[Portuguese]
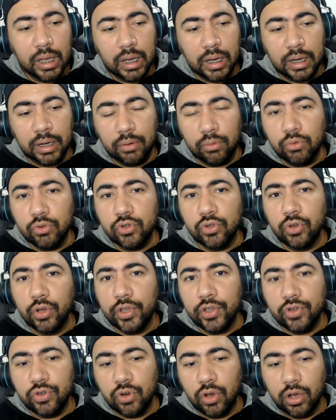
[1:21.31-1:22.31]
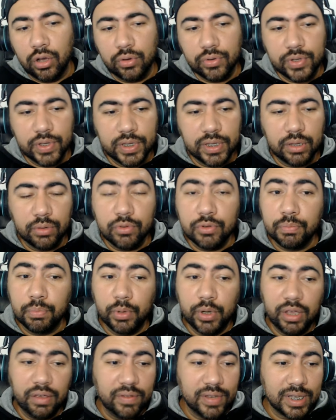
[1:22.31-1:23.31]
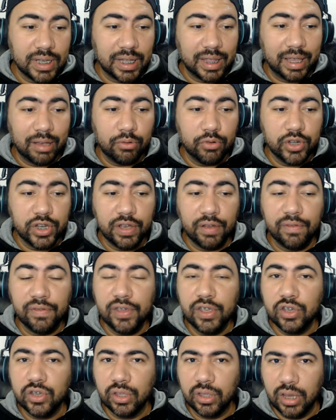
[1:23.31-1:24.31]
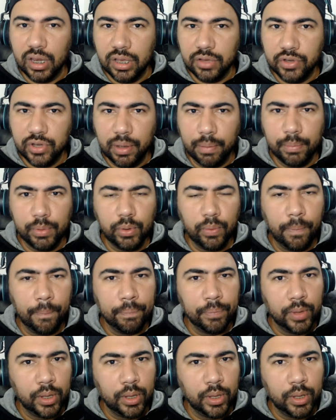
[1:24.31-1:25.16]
Ah, os dois jogos estão disponíveis até o dia 23 de abril,